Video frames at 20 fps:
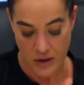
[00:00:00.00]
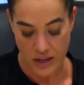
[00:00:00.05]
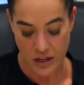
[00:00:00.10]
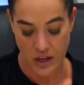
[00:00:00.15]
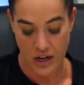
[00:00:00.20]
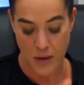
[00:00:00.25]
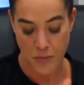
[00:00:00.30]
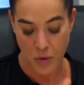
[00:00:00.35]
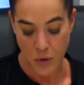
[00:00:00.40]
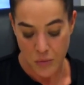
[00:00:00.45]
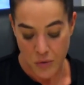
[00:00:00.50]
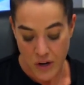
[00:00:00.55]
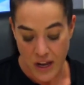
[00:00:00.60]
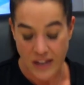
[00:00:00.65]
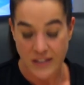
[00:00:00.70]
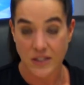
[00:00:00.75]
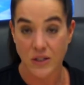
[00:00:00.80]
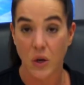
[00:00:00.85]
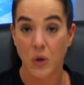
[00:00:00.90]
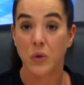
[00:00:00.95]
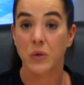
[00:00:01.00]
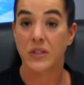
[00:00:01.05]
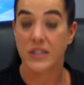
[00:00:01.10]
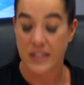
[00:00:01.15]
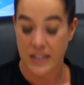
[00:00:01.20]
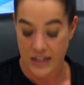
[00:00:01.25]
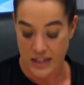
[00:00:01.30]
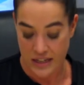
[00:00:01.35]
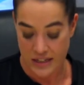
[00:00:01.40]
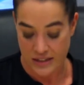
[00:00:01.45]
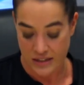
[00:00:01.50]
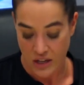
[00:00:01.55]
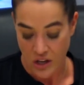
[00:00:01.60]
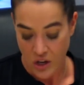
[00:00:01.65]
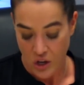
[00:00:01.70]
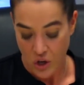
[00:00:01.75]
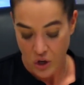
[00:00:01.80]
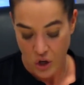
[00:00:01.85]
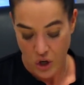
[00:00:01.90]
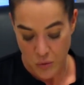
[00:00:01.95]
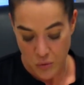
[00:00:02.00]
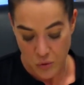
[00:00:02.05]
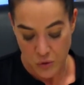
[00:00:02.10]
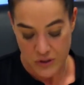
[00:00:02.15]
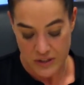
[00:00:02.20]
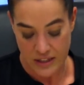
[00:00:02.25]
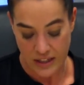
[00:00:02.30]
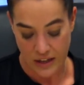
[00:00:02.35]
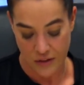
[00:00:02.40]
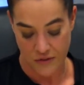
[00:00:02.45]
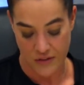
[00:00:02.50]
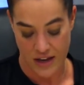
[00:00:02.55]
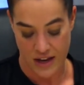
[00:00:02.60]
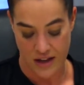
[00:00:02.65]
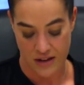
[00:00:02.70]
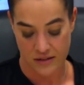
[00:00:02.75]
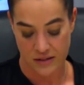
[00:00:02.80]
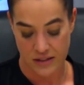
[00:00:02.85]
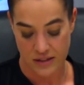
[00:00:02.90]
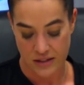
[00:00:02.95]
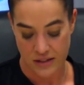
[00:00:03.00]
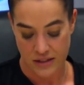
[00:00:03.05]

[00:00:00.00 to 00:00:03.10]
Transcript: et que la population l'utilise comme outil de référence.